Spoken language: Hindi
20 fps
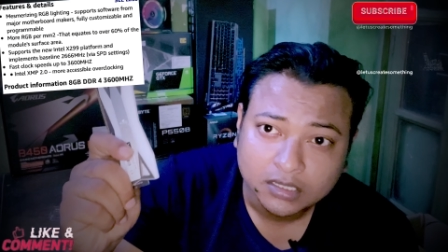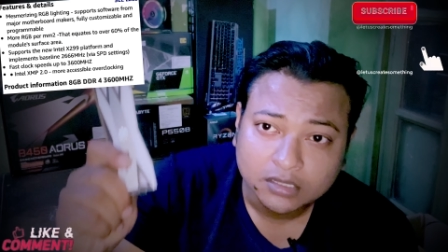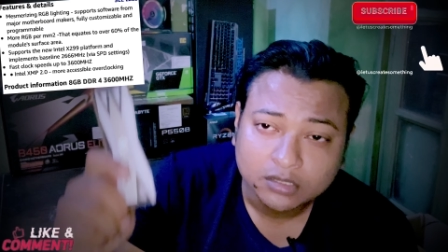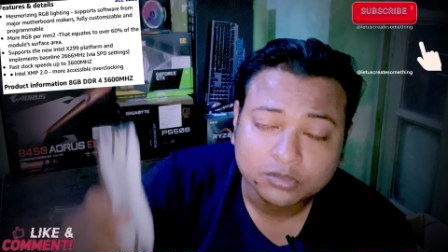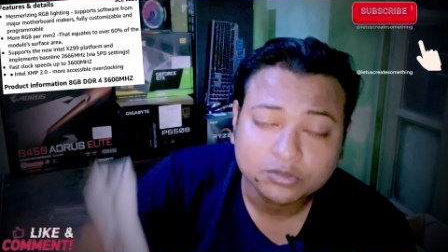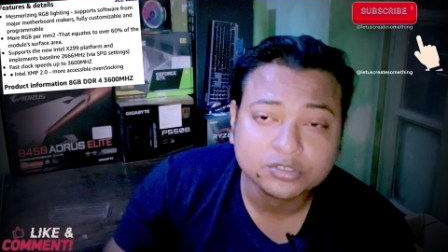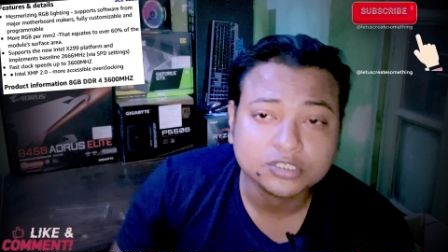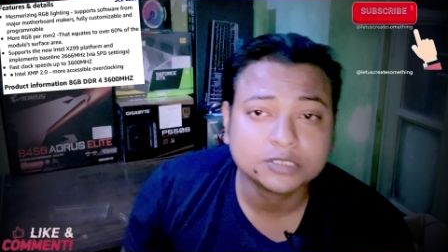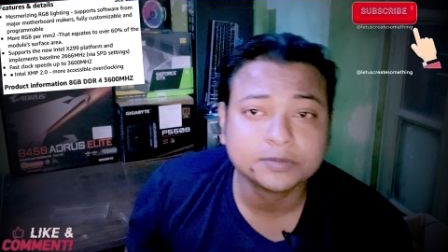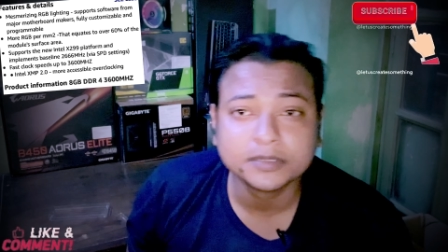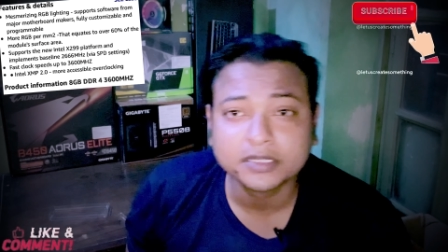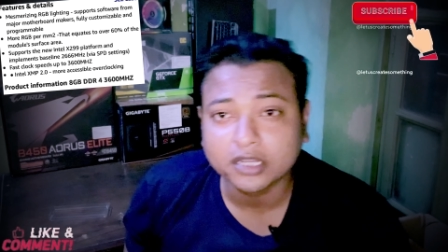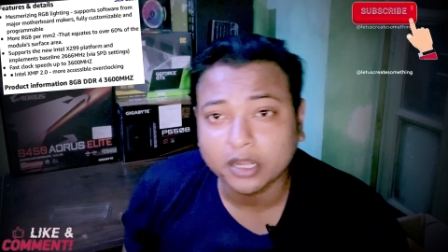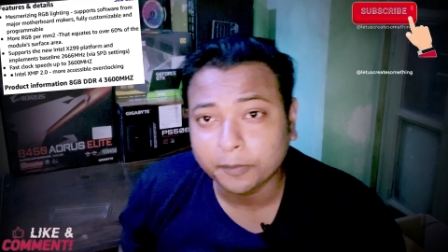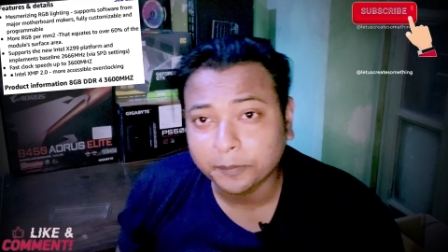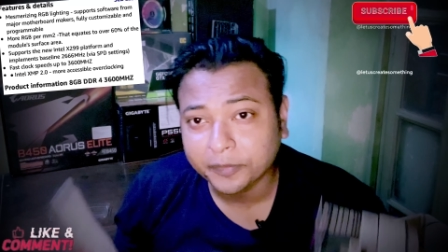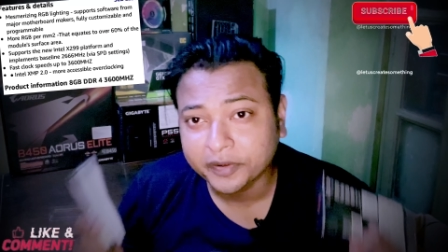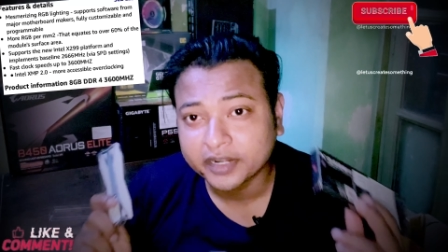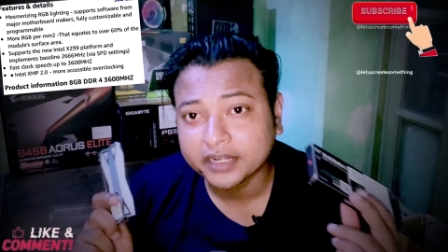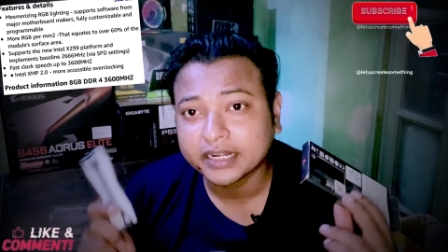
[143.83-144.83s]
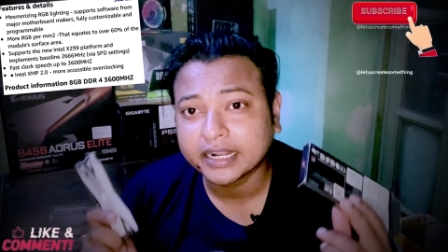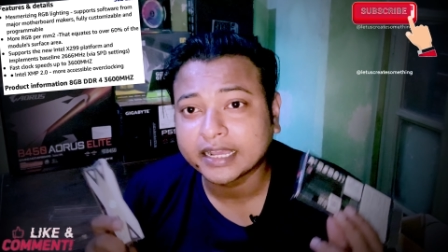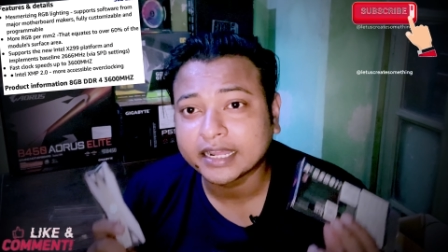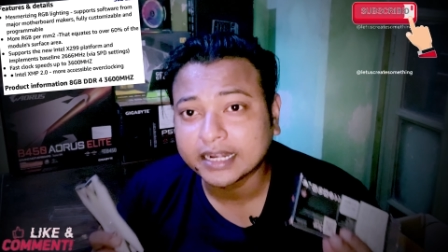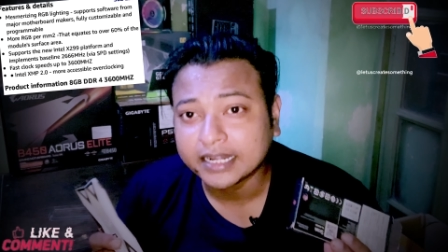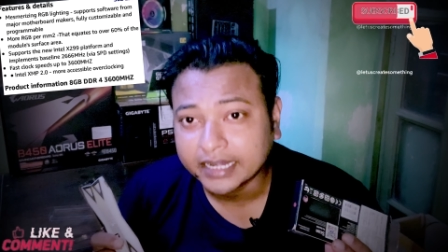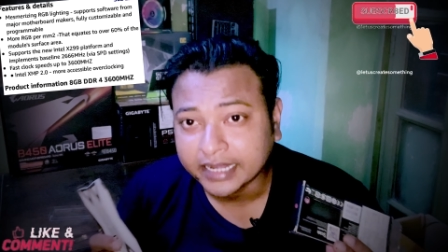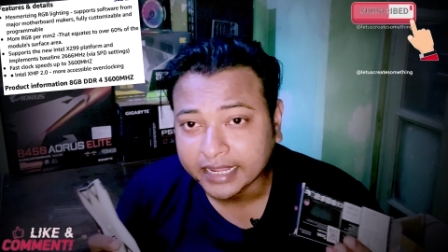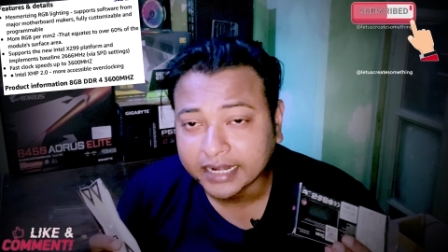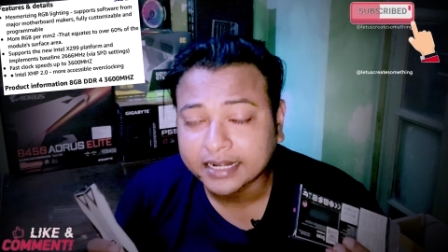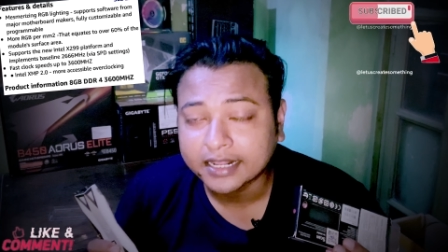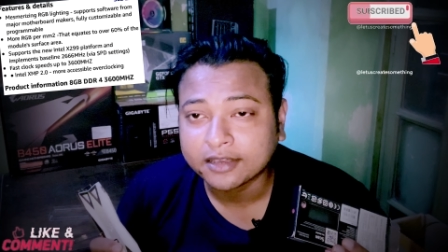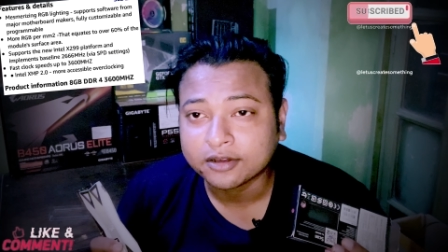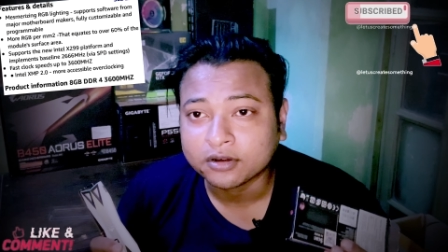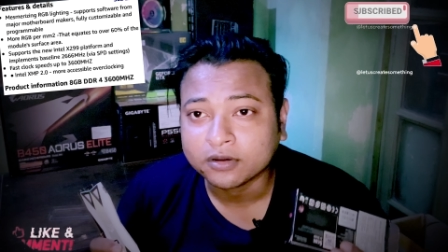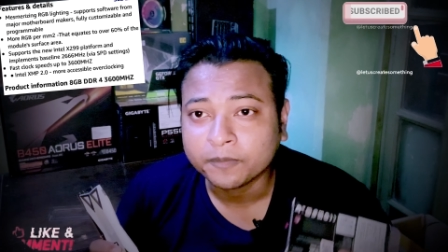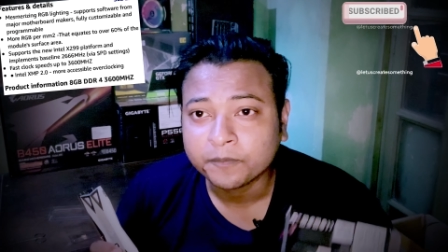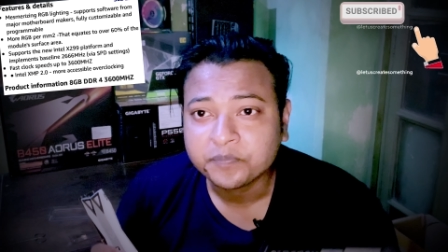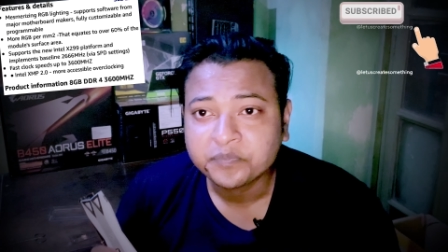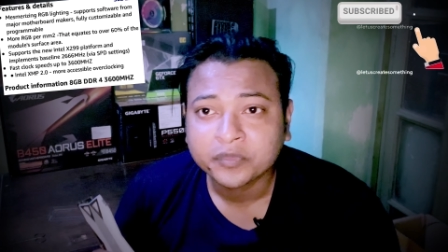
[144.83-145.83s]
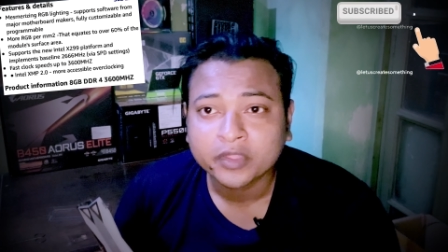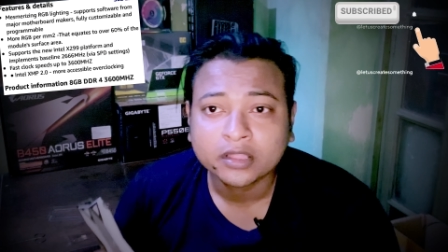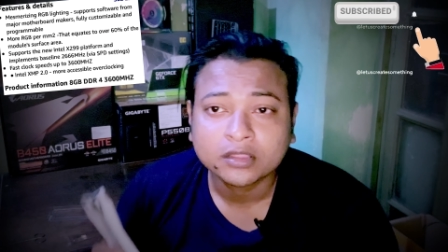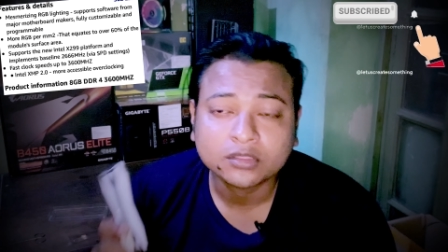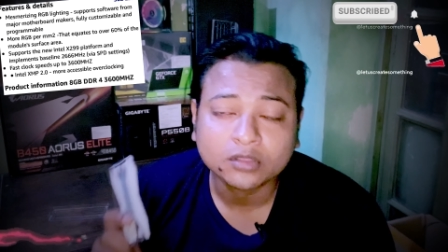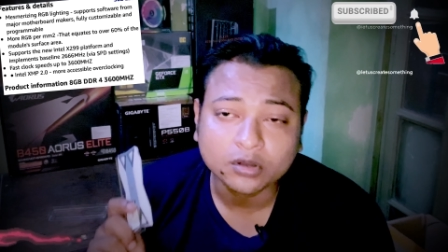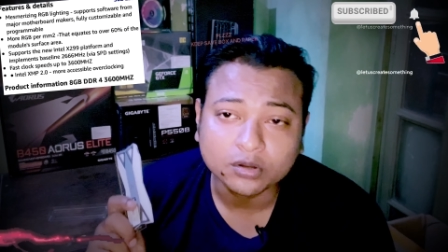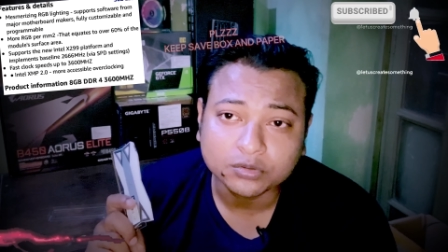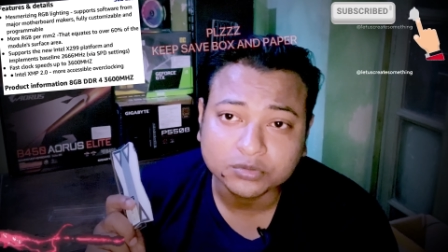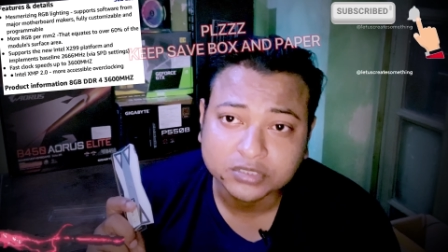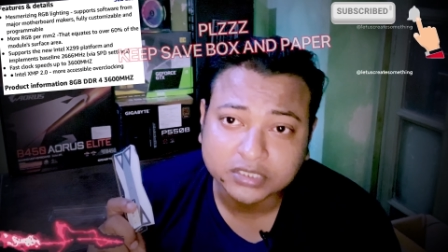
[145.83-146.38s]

कुछ भी कंपोनेंट अगर ले रहे हो तो